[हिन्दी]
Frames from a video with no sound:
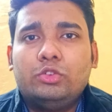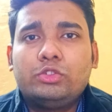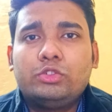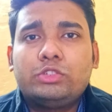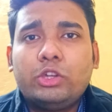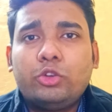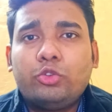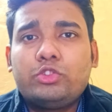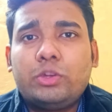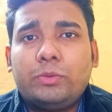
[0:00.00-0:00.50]

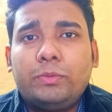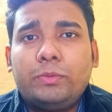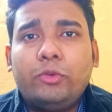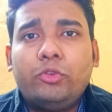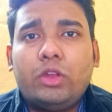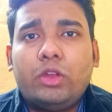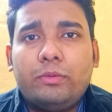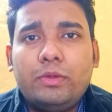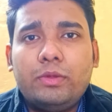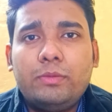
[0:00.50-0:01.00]
उसका कुछ
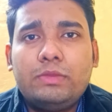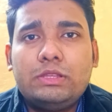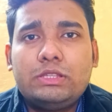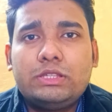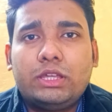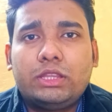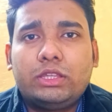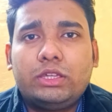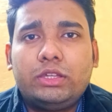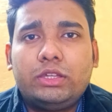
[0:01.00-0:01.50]
अमाउंट हमें मिल
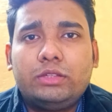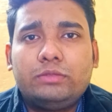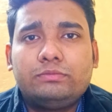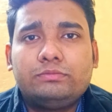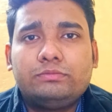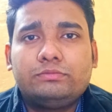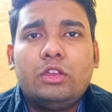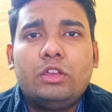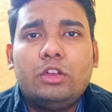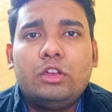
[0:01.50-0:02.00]
जाता है
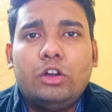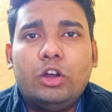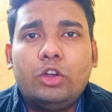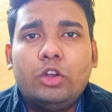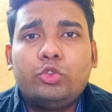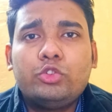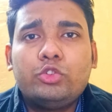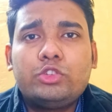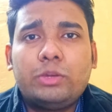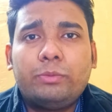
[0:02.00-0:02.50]

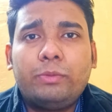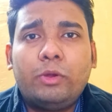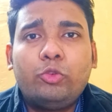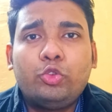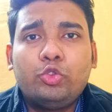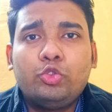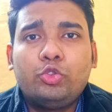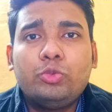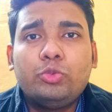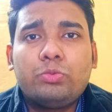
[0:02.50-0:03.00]
और कुछ
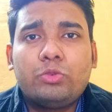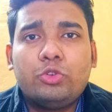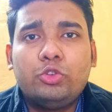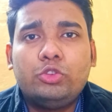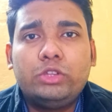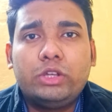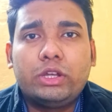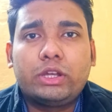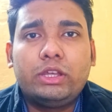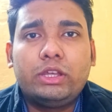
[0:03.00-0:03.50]
अमाउंट यूट्यूब खुद रख